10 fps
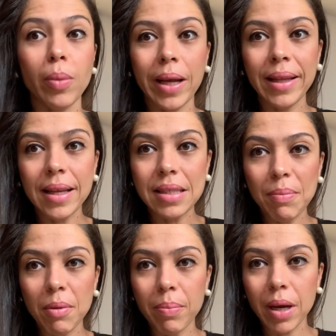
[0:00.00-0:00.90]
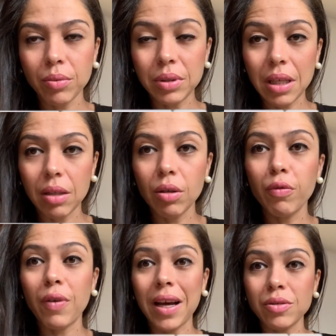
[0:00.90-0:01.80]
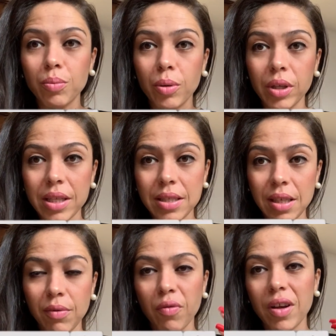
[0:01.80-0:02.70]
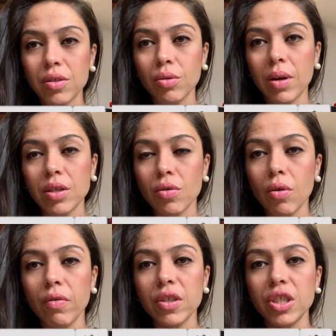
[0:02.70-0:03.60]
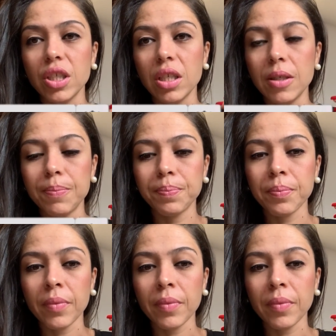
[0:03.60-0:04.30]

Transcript: Pra quem tá sempre me perguntando, eu faço progressivo, eu faço a escova de